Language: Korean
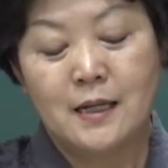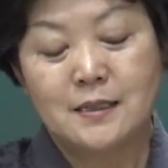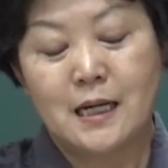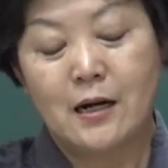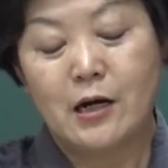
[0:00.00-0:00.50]

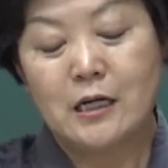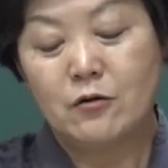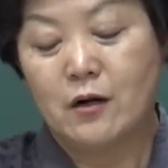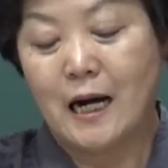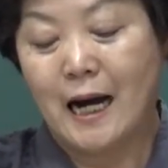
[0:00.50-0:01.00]
상할
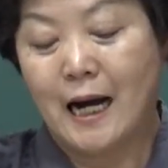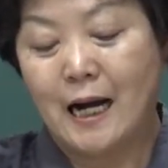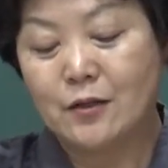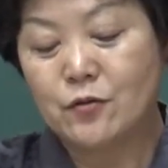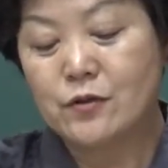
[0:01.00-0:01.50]

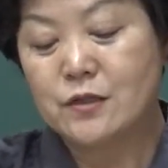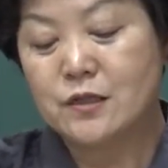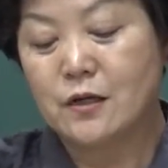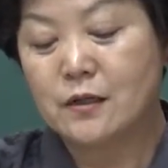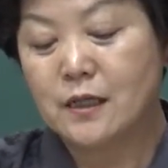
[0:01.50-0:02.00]
가돈
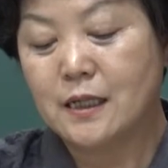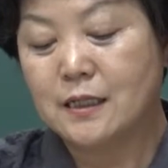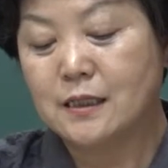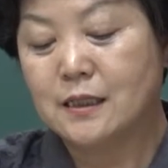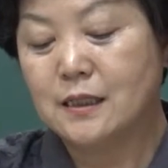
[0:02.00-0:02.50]

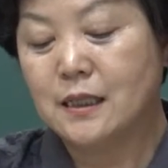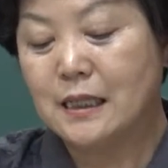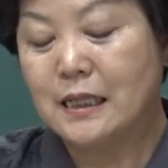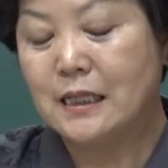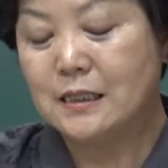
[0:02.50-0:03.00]
정길은
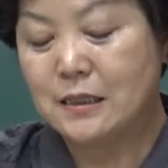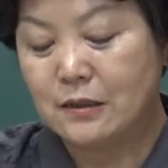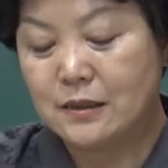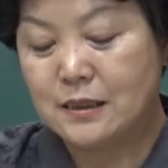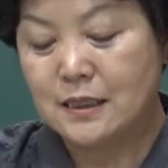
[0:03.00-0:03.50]
이
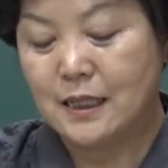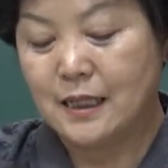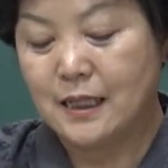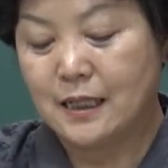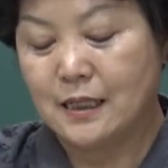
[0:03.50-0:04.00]

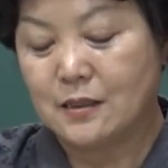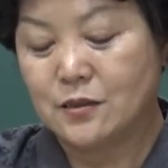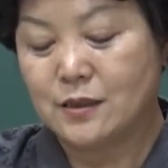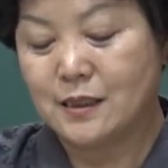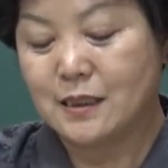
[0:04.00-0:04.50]
정지하라 그랬죠